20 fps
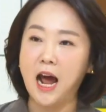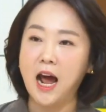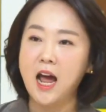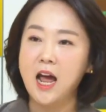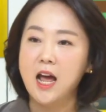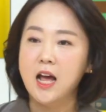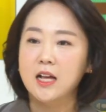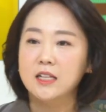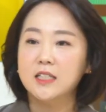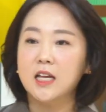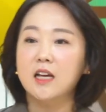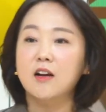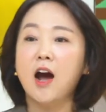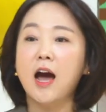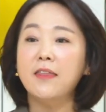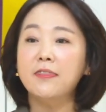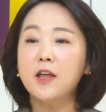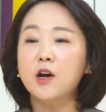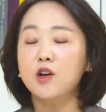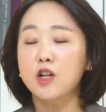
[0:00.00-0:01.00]
아. 자 이거
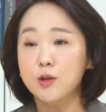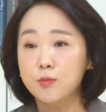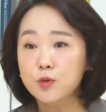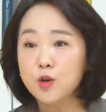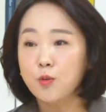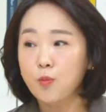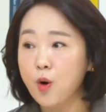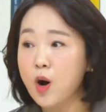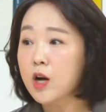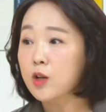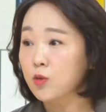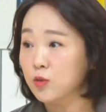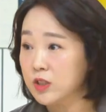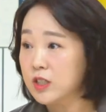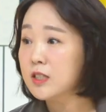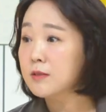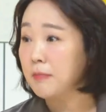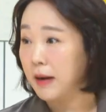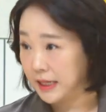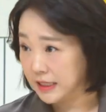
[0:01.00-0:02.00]
한다당 일부러
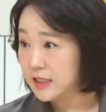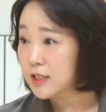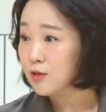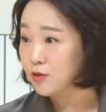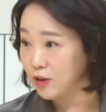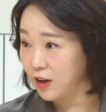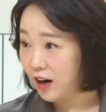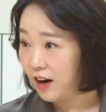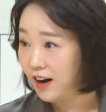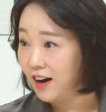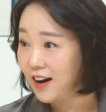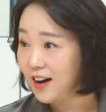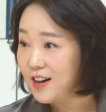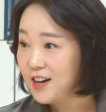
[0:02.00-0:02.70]
모아놓지 드시는 마시고요.